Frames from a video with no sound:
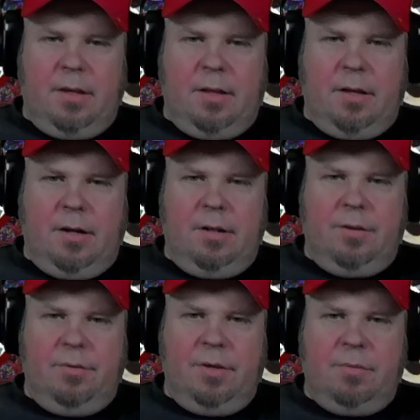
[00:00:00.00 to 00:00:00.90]

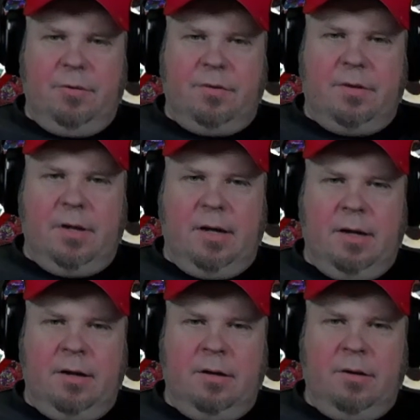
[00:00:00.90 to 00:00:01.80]
Also ich muss
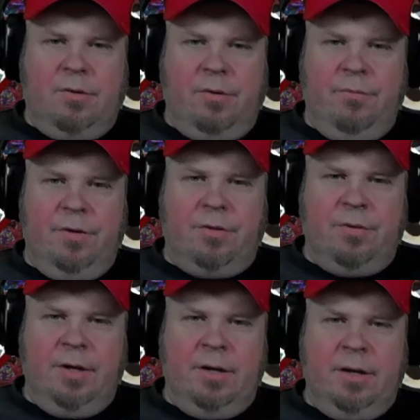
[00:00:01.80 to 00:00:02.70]
sagen, kommen wir zu
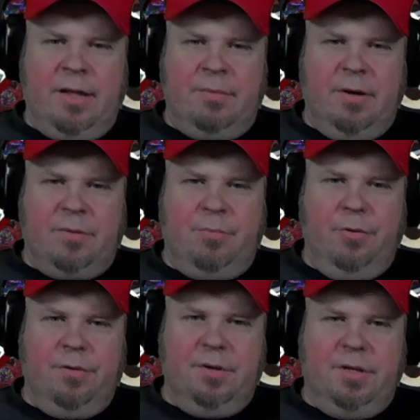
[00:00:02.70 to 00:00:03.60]
den erstmal das
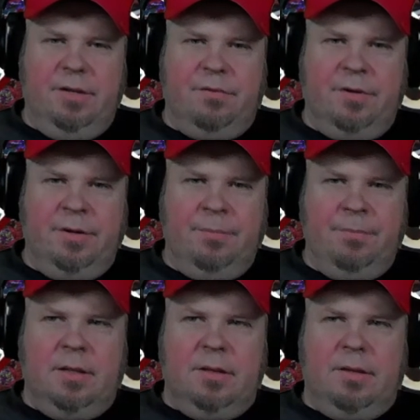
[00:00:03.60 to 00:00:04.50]
Positive.
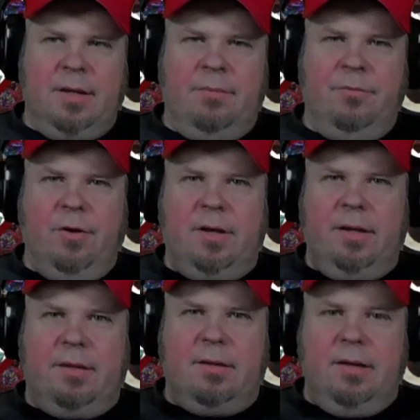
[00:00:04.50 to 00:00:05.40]
Sie haben
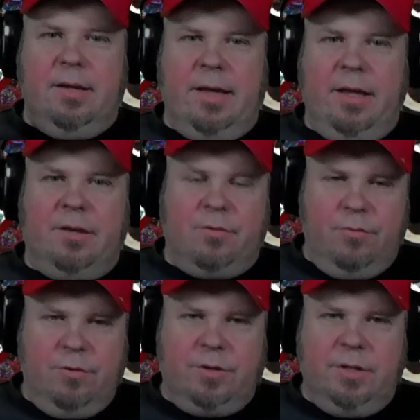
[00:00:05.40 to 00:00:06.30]
wirklich echt
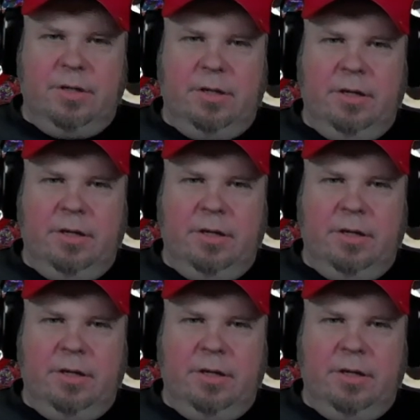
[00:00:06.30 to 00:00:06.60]
gute